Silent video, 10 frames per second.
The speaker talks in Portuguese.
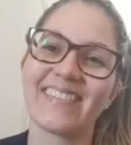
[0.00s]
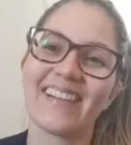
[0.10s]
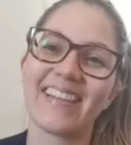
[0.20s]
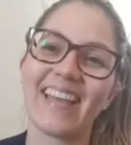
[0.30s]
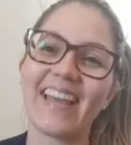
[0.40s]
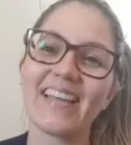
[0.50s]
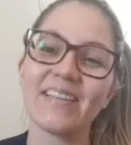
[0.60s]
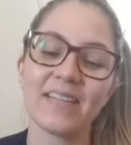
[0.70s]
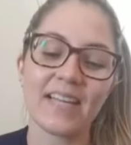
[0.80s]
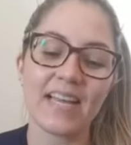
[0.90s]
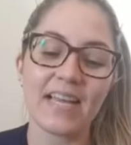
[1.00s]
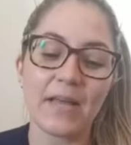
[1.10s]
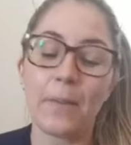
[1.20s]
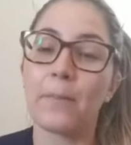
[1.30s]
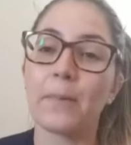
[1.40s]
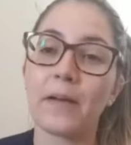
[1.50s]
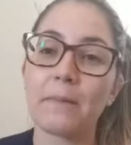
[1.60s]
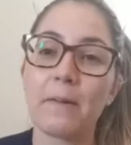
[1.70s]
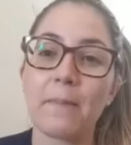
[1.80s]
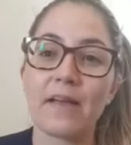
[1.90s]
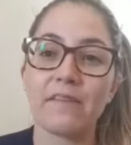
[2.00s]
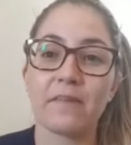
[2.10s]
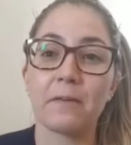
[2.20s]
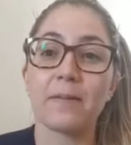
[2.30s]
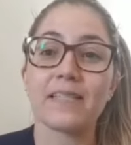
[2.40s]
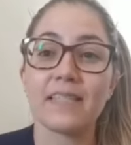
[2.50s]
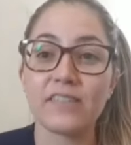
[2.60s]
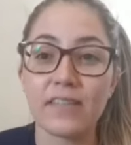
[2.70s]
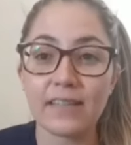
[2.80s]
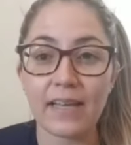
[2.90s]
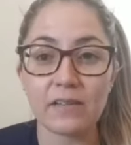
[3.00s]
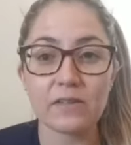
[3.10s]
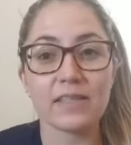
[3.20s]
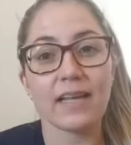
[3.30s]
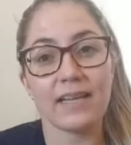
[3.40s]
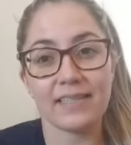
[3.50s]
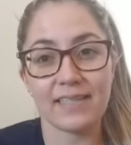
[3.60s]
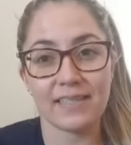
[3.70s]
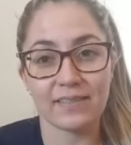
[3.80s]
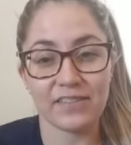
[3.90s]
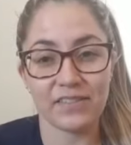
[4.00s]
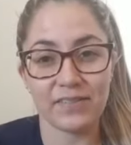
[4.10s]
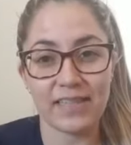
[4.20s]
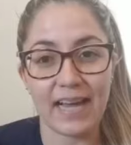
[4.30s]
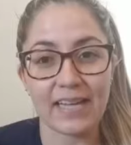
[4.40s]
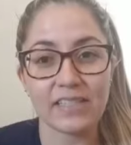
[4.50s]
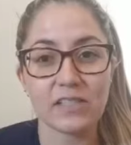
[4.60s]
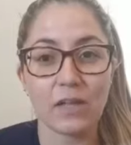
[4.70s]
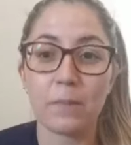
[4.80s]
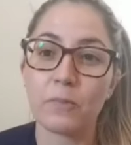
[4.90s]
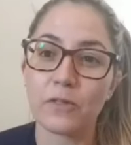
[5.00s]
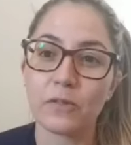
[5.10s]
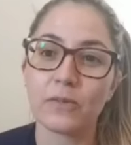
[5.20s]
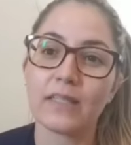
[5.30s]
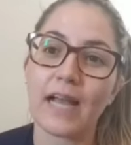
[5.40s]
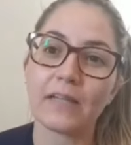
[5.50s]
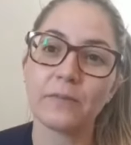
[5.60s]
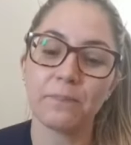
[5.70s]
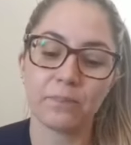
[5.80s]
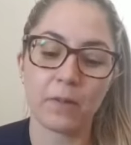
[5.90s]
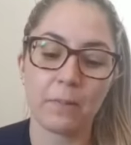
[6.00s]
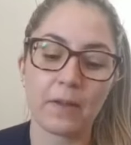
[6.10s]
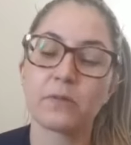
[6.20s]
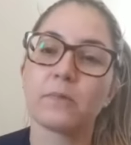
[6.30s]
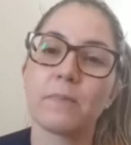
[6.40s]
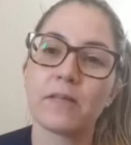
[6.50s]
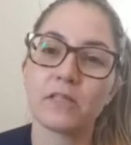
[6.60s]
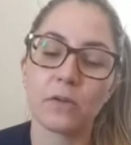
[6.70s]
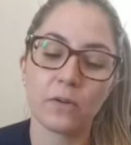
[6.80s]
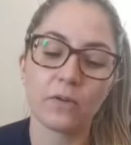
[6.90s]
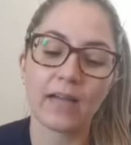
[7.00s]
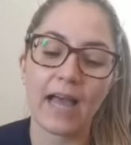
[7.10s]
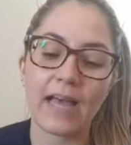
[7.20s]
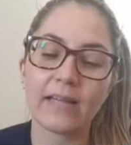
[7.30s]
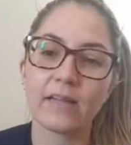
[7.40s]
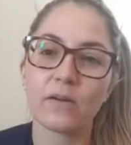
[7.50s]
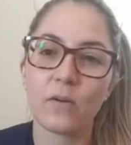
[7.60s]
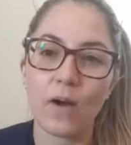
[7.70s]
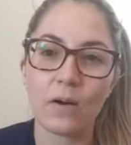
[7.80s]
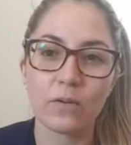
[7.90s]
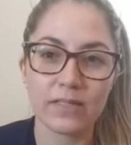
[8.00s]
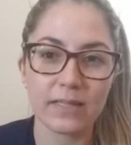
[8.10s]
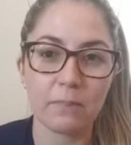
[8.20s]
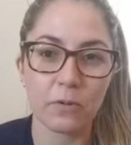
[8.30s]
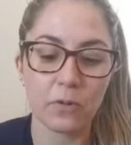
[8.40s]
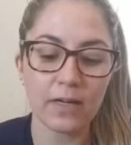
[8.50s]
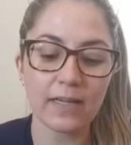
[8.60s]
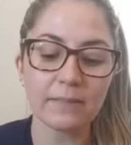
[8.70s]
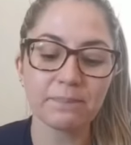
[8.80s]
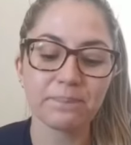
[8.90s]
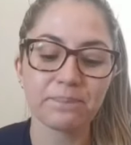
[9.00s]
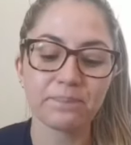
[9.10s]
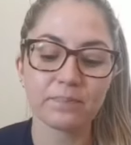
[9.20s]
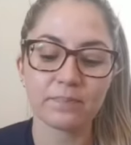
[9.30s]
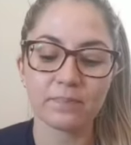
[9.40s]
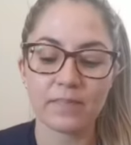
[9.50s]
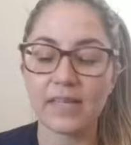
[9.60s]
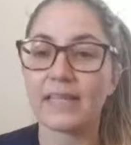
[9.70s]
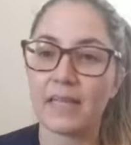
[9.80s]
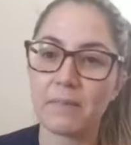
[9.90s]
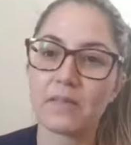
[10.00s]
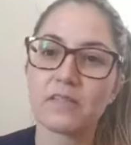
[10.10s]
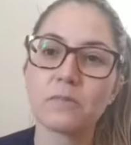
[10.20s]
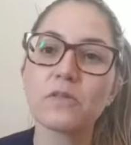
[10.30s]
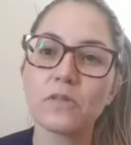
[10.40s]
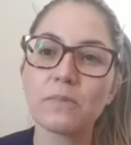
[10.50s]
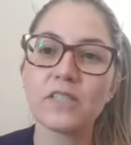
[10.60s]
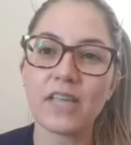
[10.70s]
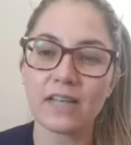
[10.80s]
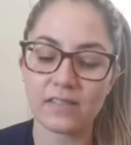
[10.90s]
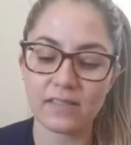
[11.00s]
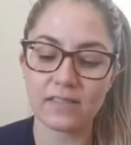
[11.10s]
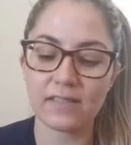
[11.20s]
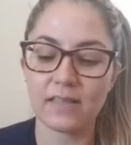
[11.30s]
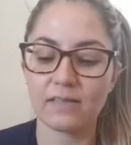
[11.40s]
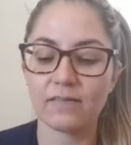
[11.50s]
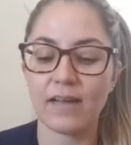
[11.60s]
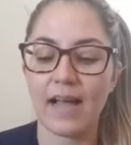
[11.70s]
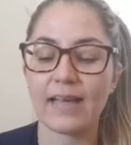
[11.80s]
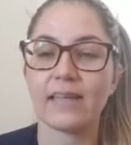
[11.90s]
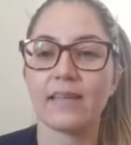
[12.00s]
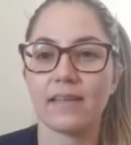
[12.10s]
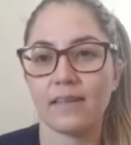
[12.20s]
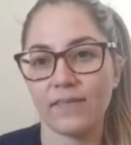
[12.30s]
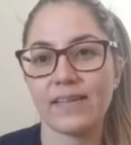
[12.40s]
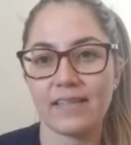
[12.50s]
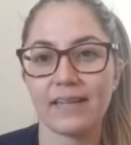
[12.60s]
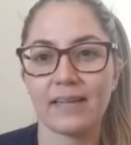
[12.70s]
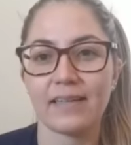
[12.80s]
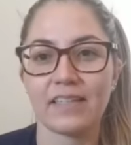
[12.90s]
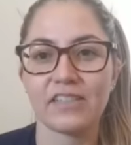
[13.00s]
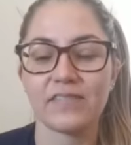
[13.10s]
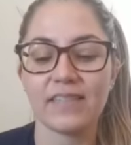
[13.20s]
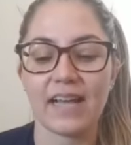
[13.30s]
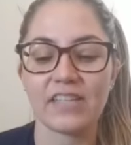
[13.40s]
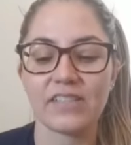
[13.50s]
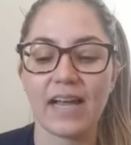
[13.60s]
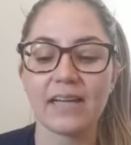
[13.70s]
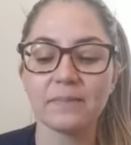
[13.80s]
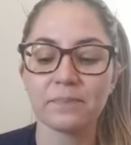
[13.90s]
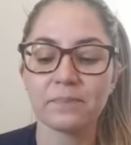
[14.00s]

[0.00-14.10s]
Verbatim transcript: ok? Mamãe e papai ficam bastante atentos na realização das atividades, tomem muito cuidado para os bebês não colocarem o arroz na boca e até mesmo os objetos que estão aqui, que vai estar na, na atividade, tá?